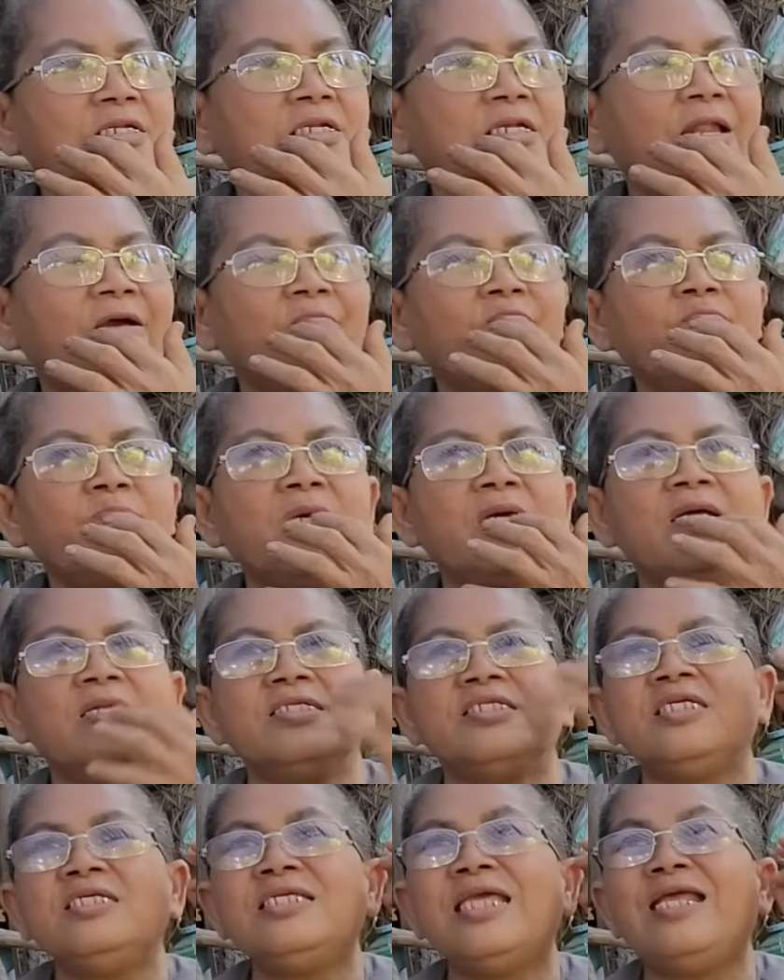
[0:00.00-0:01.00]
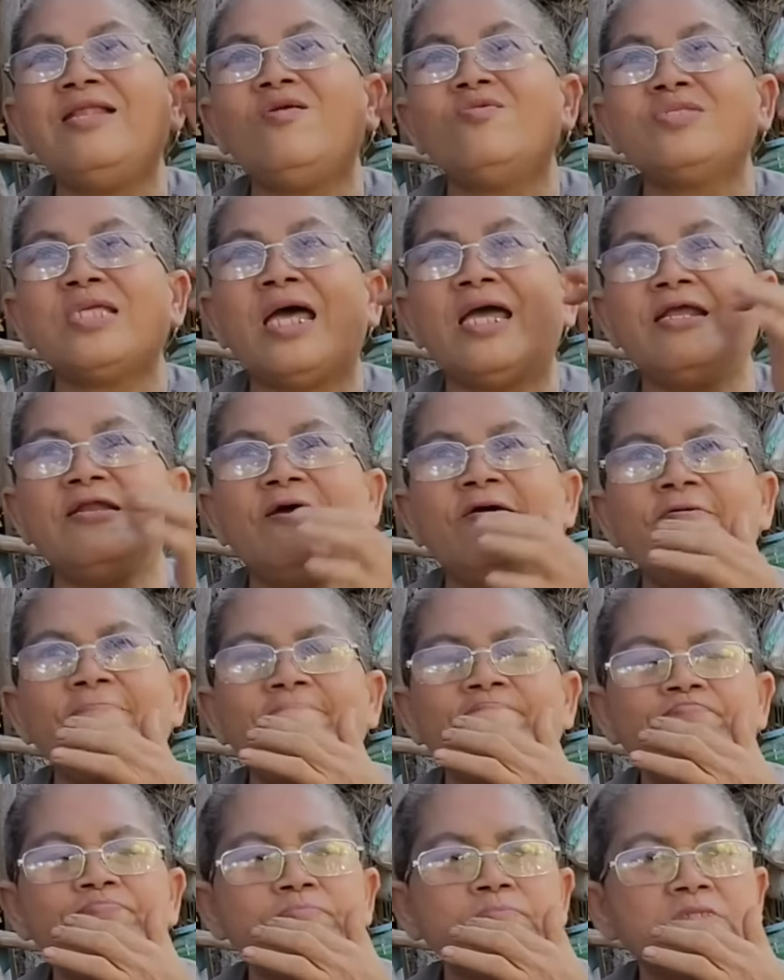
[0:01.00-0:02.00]
lông mà xứ giấy lỗ tai đó
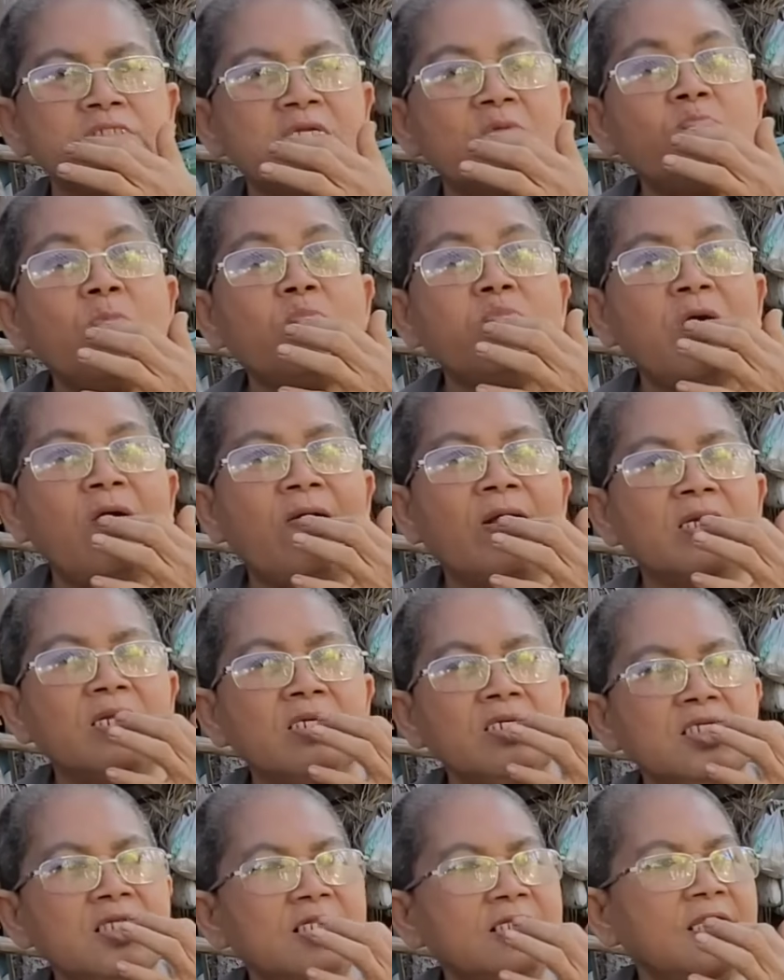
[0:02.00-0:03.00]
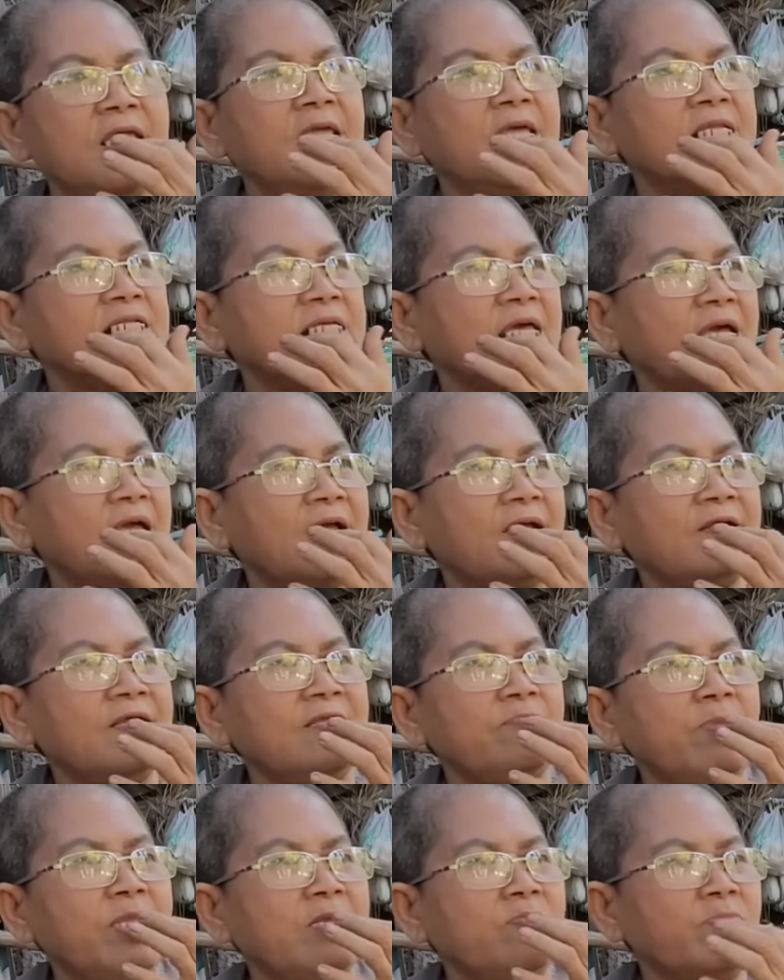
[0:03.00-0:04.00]
cái mông gòn đó tha
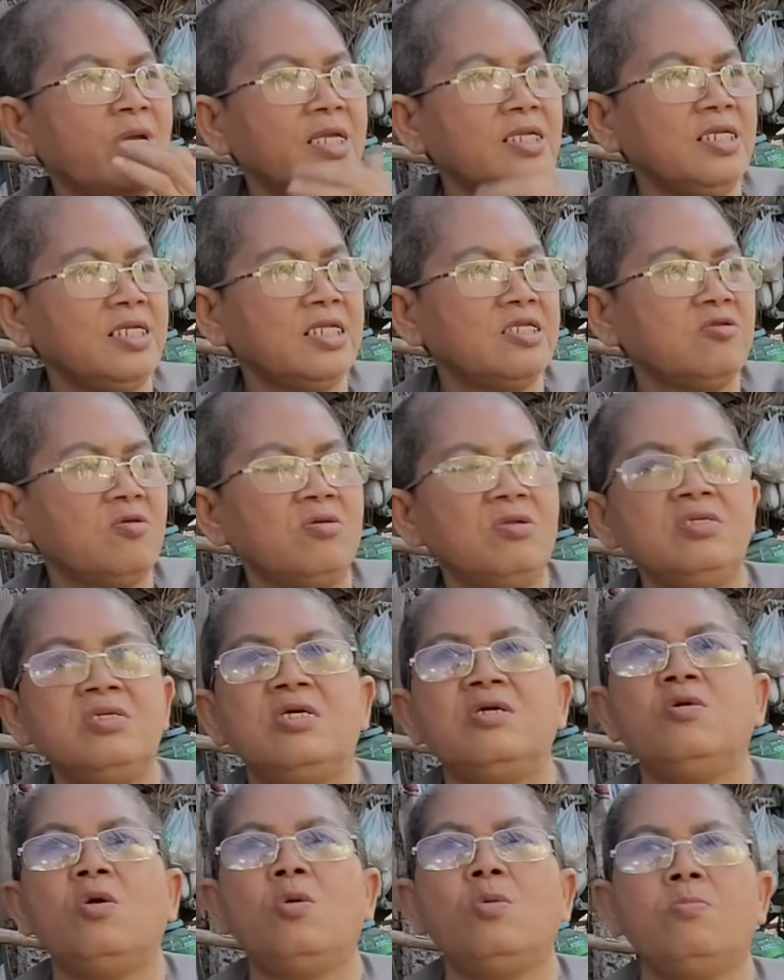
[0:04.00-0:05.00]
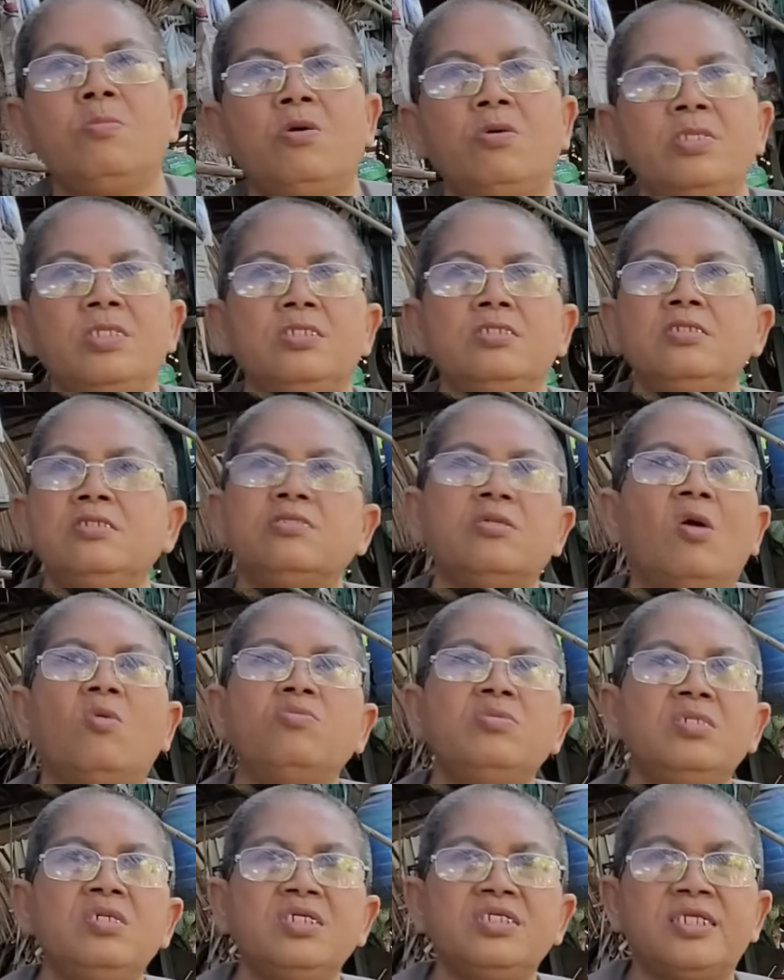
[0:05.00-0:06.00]
ngay miệng bả cho nó đừng khô môi đổ
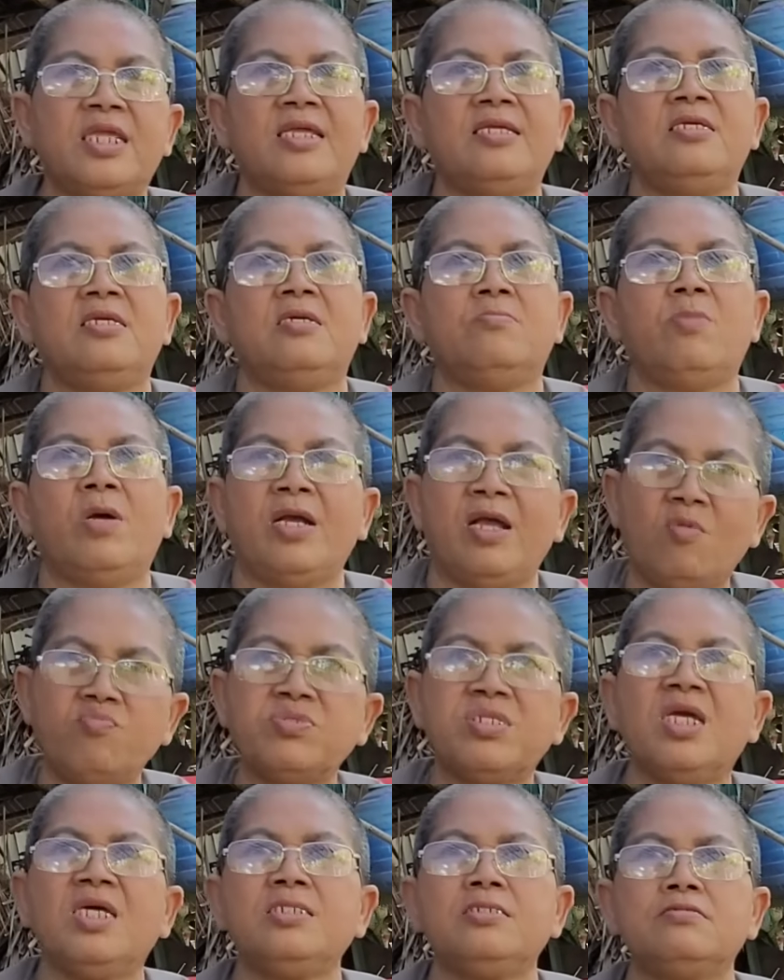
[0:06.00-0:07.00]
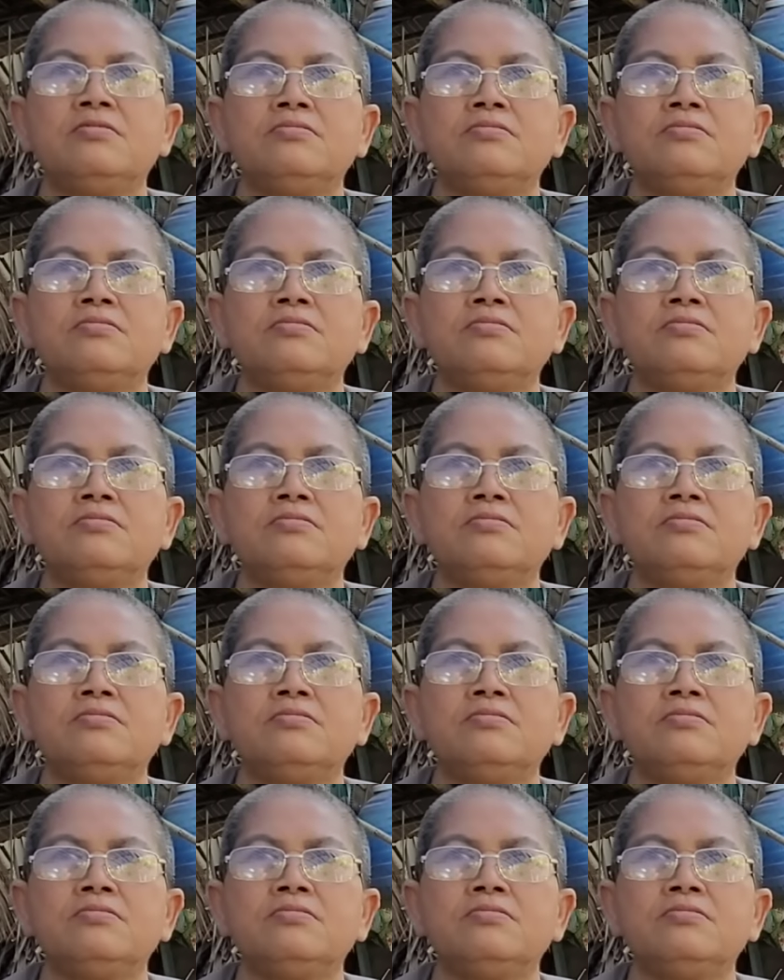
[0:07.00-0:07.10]
nước hết chạy rồi mà không chết